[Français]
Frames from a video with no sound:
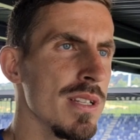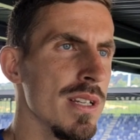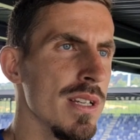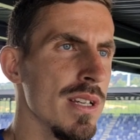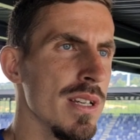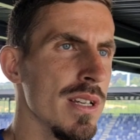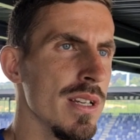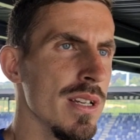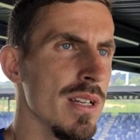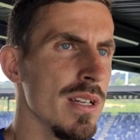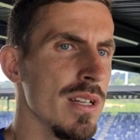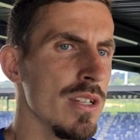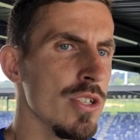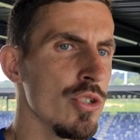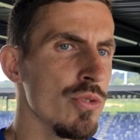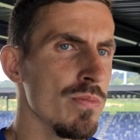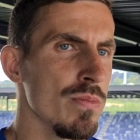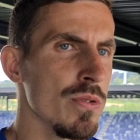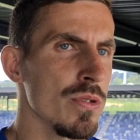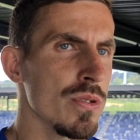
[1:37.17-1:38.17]
Et
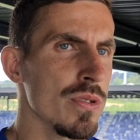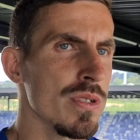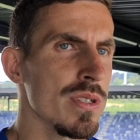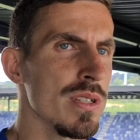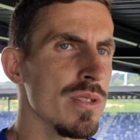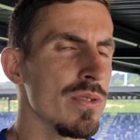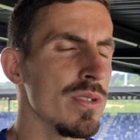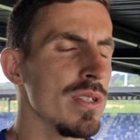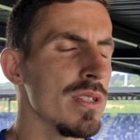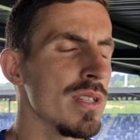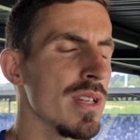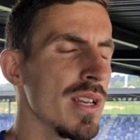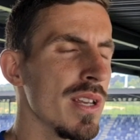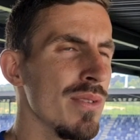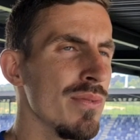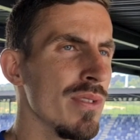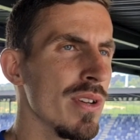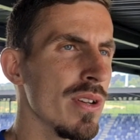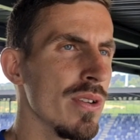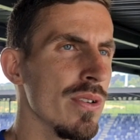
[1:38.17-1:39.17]
je pense que c'est aussi ça
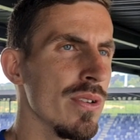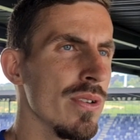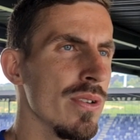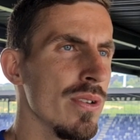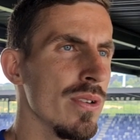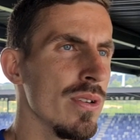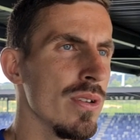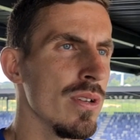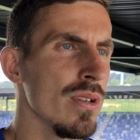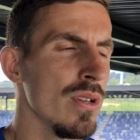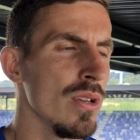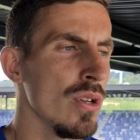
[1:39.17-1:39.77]
qui fait que,